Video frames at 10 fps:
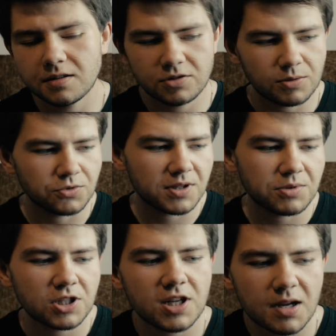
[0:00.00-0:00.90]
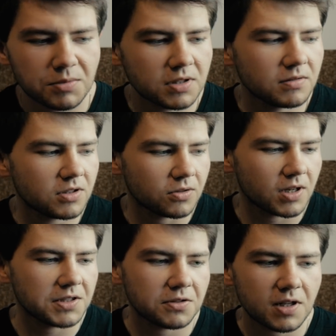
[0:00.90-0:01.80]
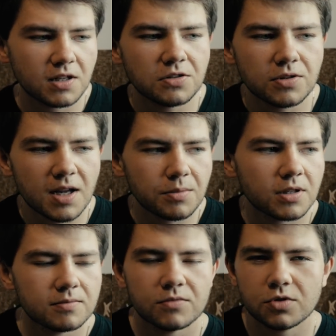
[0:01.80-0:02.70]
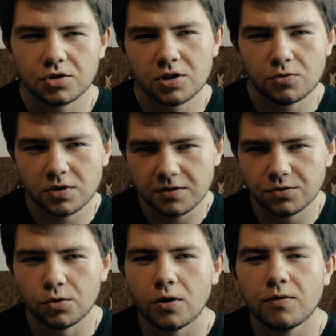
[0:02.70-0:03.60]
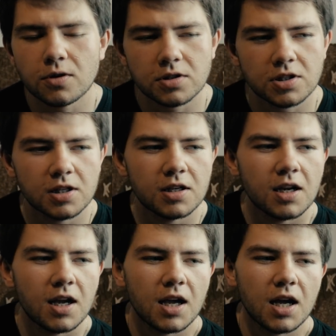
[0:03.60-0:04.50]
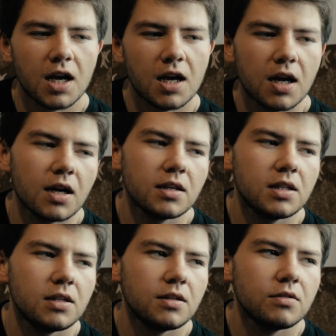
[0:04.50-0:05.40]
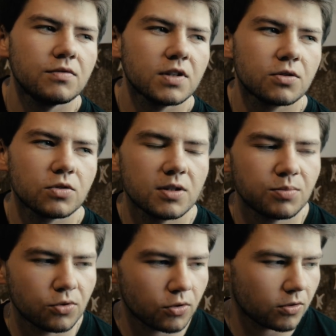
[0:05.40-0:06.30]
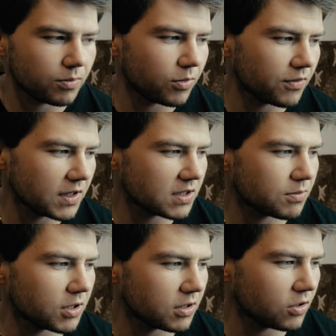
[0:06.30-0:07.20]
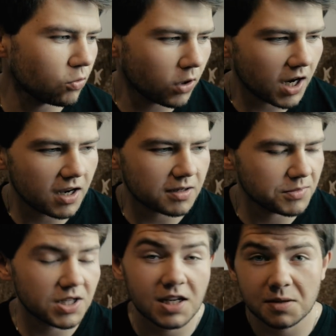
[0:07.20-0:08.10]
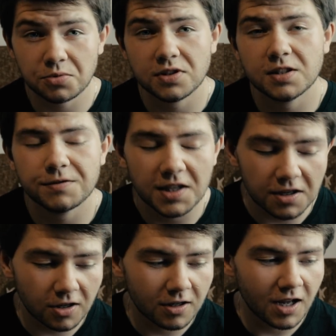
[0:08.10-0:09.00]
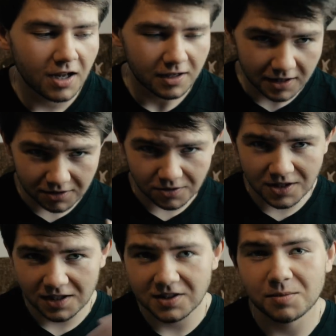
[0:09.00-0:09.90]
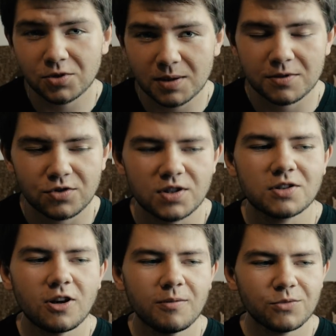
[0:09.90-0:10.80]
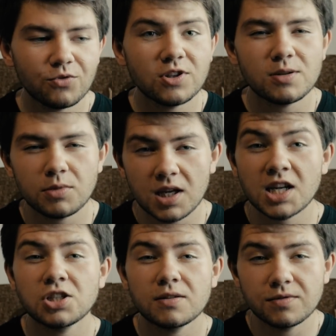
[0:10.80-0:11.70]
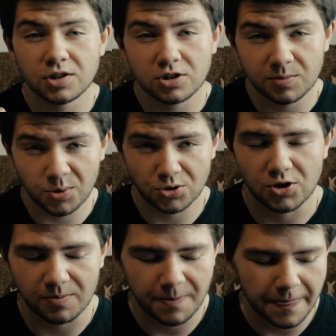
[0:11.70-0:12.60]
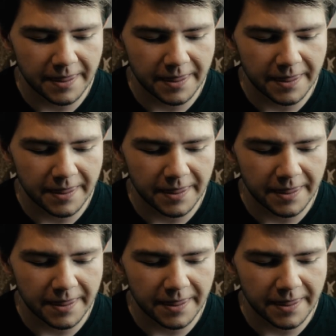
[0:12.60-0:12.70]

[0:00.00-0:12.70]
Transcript: czemu zaprzeczamy, co racjonalizujemy, to szczególnie w duchowości e, i w tego typu, powiedzmy, ruchach myślenia pozytywnego. Jak to zaakceptujemy wszystko, to wejdziemy na jeszcze wyższy poziom.